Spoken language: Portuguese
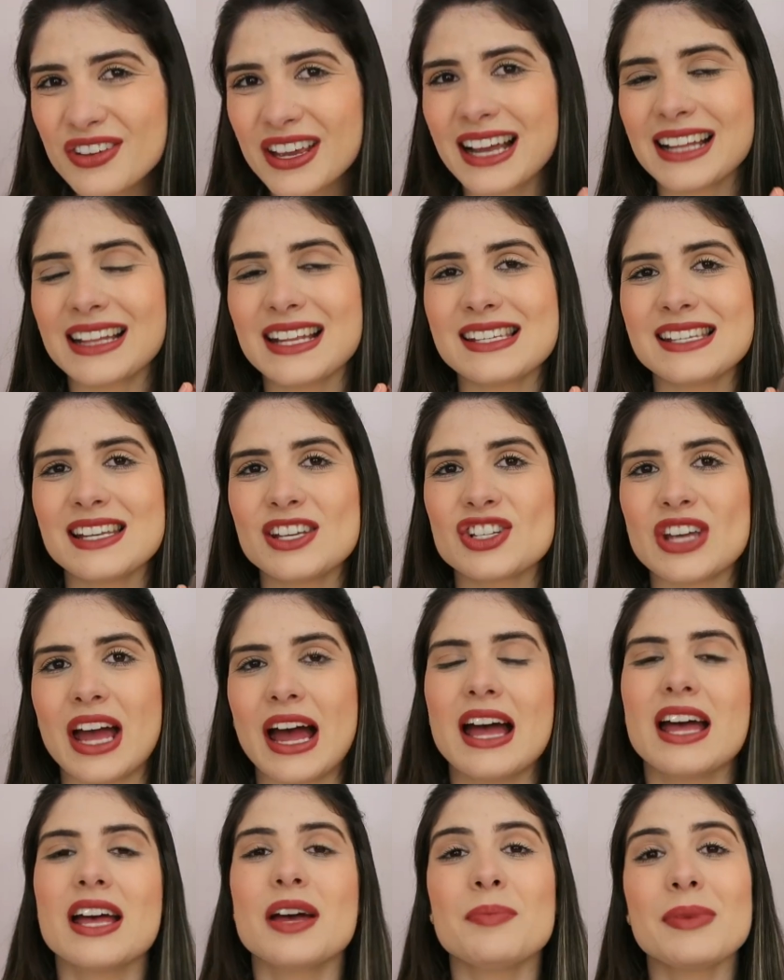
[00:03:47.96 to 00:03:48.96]
fica a
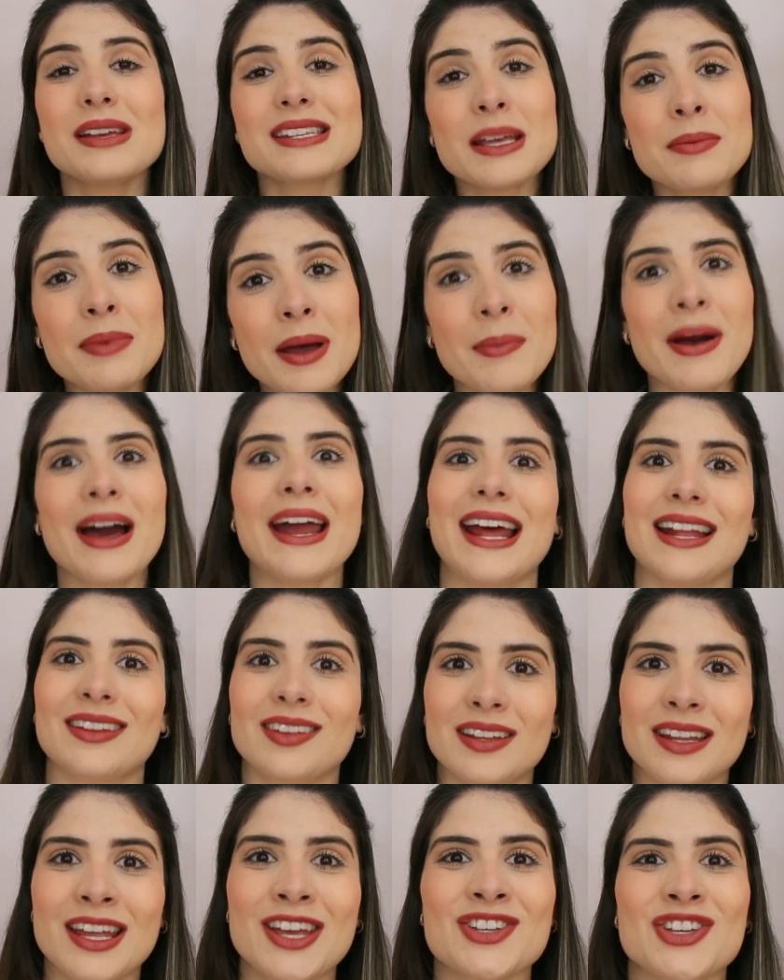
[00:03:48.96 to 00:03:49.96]
desejar. Mas é mais
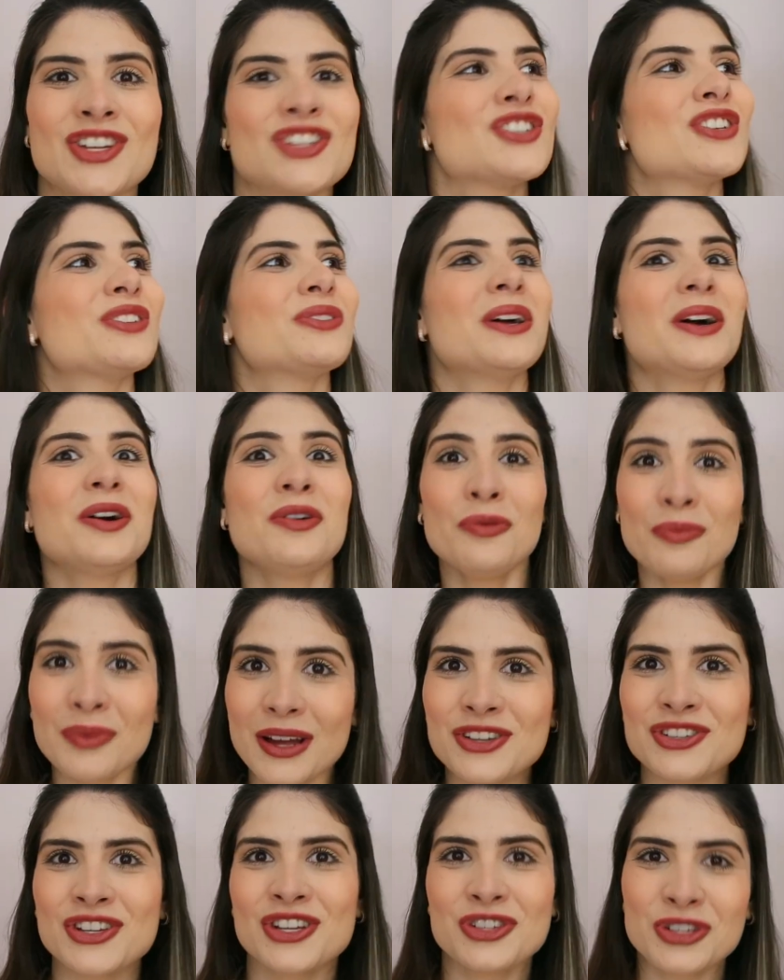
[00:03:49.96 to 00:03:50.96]
barata, né, gente? Então,
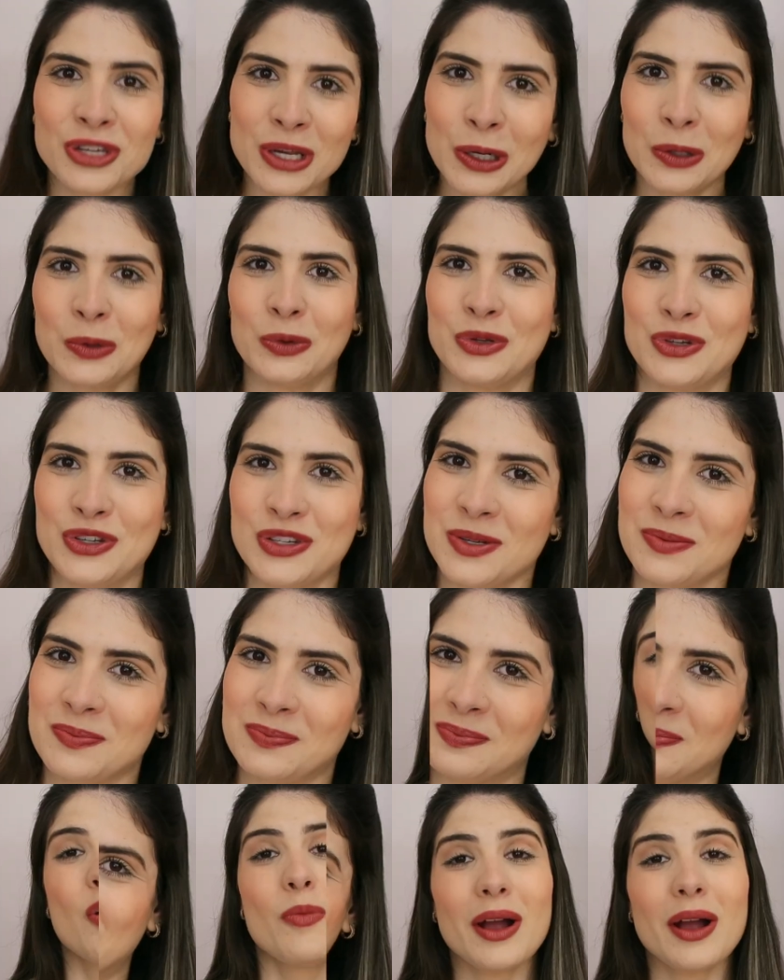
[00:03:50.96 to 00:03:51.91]
a gente que lute.